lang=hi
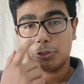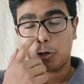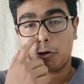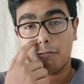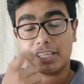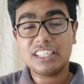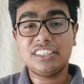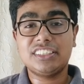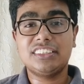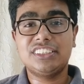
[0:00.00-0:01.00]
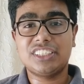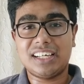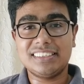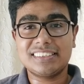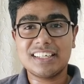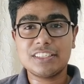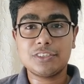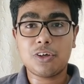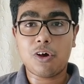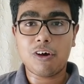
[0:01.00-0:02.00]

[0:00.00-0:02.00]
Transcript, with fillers: सो ऑब्वियसली चांसेस